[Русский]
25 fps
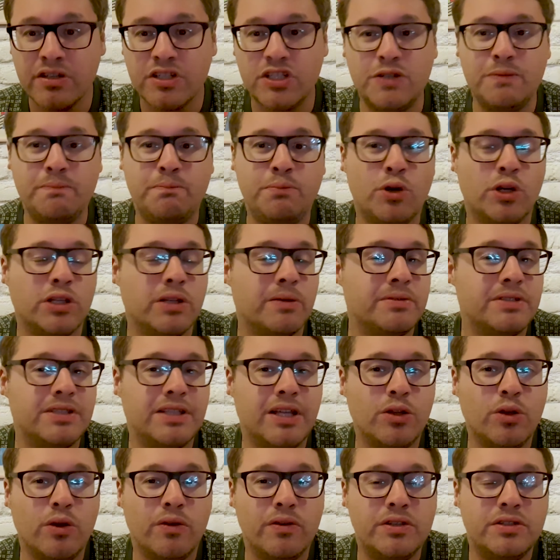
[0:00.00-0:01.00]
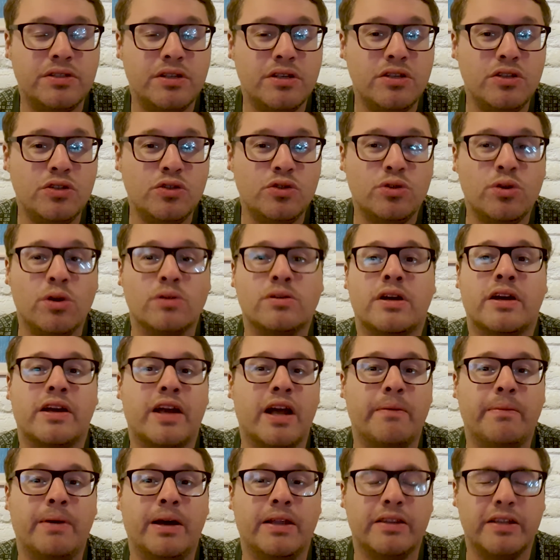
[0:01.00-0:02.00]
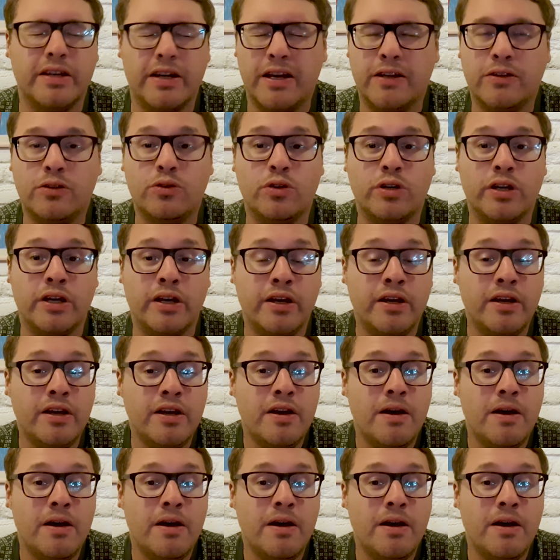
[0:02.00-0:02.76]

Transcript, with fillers: Чемпионом становится не столько команда, которая